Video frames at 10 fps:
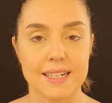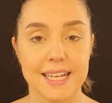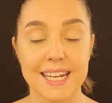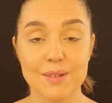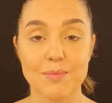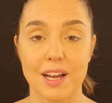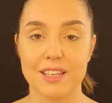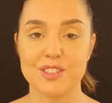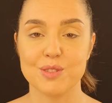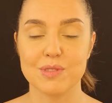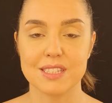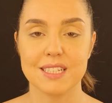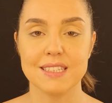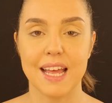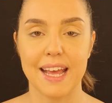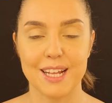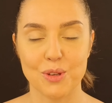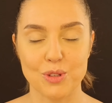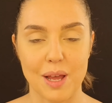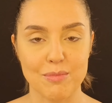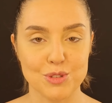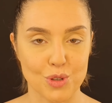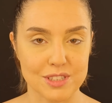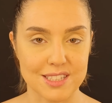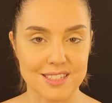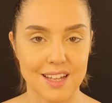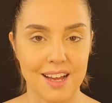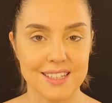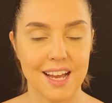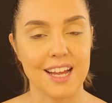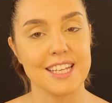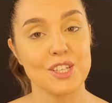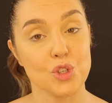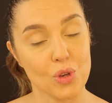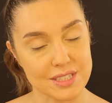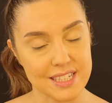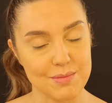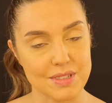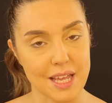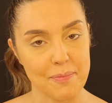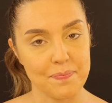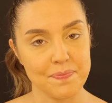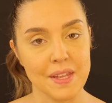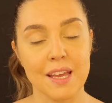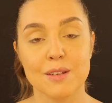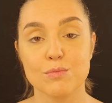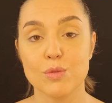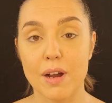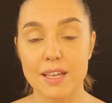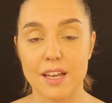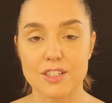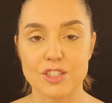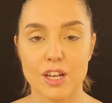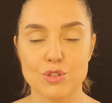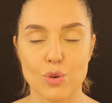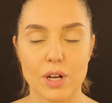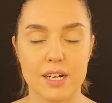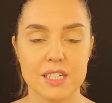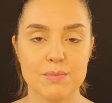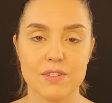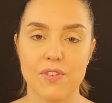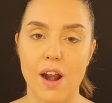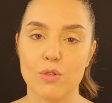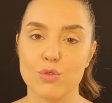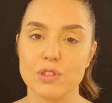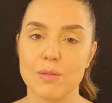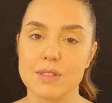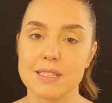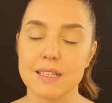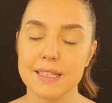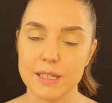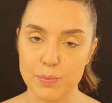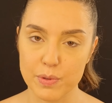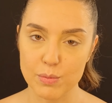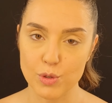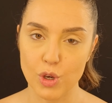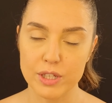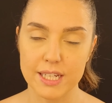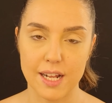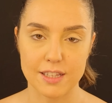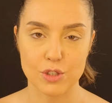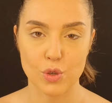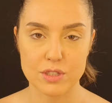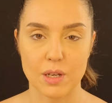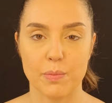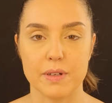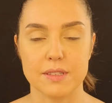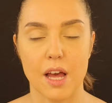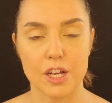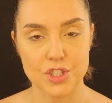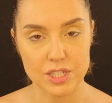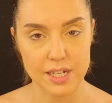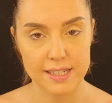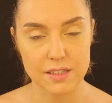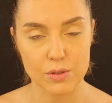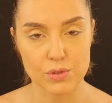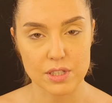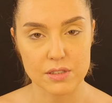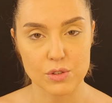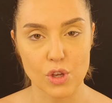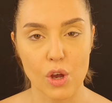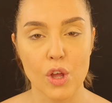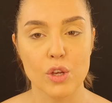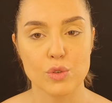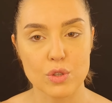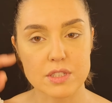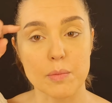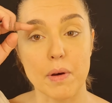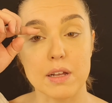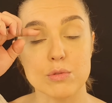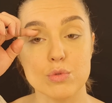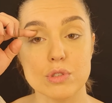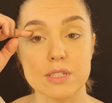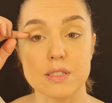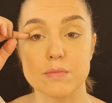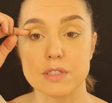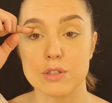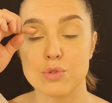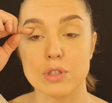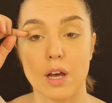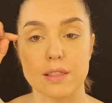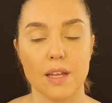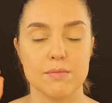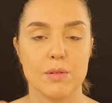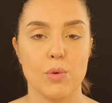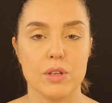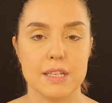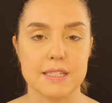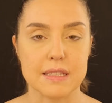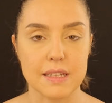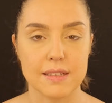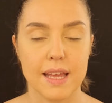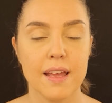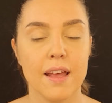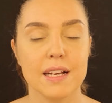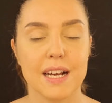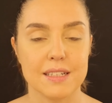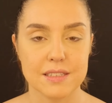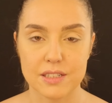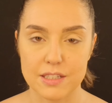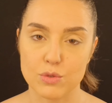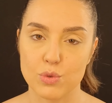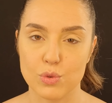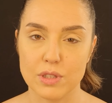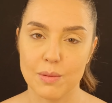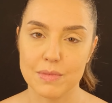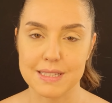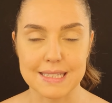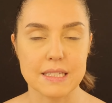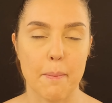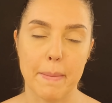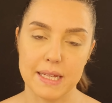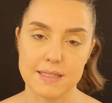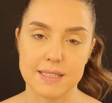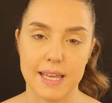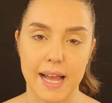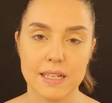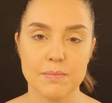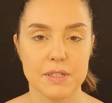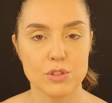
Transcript: Gelelim makyajımızın en önemli noktasına yani gözlerimize. Bu makyajda çok ağır bir far uygulaması yapılmıyor. Genelde göz kapağı daha açık renkte kullanılıyor. Göz kapağın üst kısmındaki şu katlanma bölgesinde de cut crease uygulamasına benzeyen bir